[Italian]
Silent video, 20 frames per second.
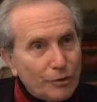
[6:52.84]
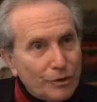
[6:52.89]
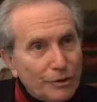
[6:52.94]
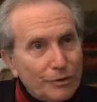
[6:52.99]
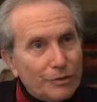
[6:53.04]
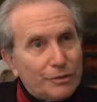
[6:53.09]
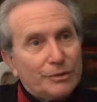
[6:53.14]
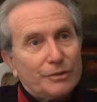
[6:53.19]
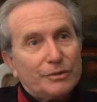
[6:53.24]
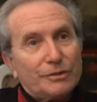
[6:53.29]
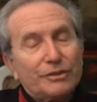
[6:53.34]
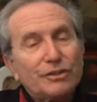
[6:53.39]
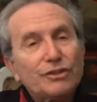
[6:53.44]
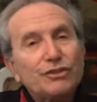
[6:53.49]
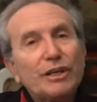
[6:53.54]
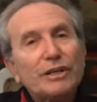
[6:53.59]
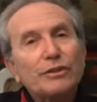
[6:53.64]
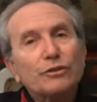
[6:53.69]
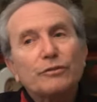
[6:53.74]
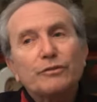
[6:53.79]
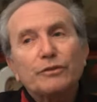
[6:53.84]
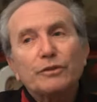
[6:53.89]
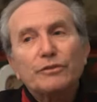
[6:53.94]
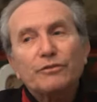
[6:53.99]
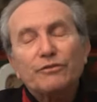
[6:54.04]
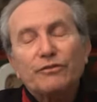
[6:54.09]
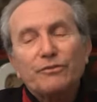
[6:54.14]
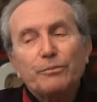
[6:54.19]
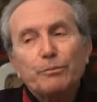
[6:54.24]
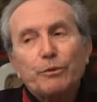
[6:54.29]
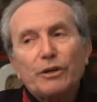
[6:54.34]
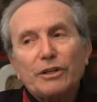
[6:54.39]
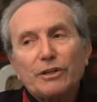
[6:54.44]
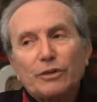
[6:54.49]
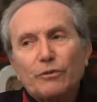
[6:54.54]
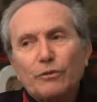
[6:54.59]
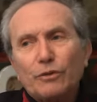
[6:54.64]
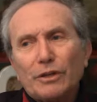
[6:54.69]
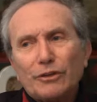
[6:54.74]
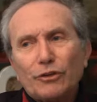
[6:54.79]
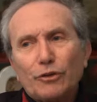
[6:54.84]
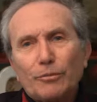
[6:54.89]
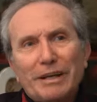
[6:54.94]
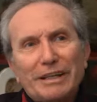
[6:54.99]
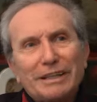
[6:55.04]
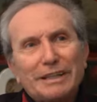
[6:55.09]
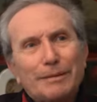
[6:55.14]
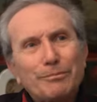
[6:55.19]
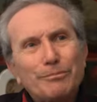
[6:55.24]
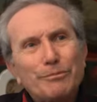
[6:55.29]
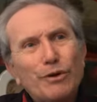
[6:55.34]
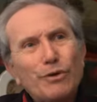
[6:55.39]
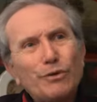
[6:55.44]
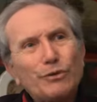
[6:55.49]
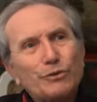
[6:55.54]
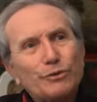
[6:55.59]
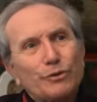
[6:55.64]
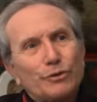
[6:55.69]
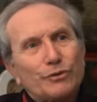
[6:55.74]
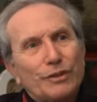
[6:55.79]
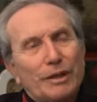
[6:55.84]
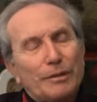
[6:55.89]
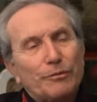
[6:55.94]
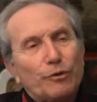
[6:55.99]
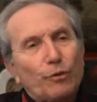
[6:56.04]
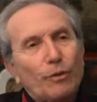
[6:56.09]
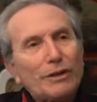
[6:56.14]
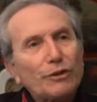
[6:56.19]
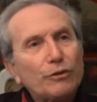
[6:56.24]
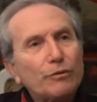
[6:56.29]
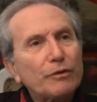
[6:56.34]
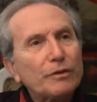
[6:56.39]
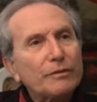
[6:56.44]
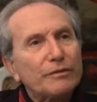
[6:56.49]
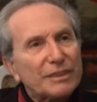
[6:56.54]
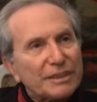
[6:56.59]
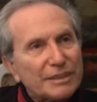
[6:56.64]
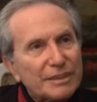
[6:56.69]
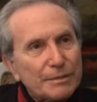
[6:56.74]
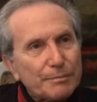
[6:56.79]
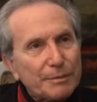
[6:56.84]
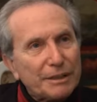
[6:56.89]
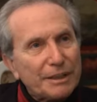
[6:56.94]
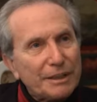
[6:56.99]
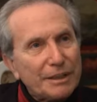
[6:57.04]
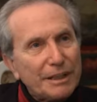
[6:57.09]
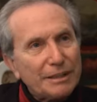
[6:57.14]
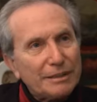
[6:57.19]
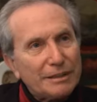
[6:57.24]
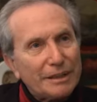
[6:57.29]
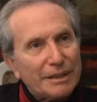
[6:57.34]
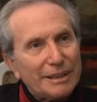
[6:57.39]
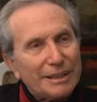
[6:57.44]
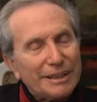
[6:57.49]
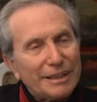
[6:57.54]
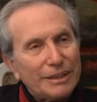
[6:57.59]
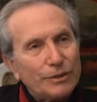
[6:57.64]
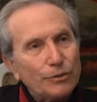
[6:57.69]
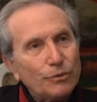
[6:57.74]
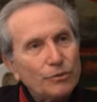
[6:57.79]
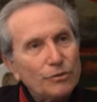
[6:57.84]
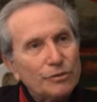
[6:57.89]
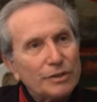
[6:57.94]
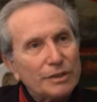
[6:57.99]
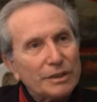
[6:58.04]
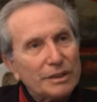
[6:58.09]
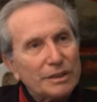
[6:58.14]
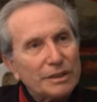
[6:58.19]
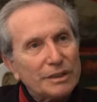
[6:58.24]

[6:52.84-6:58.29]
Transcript: io dicendovi, ponendovi una domanda molto semplice. Quando voi vi rispecchiate in un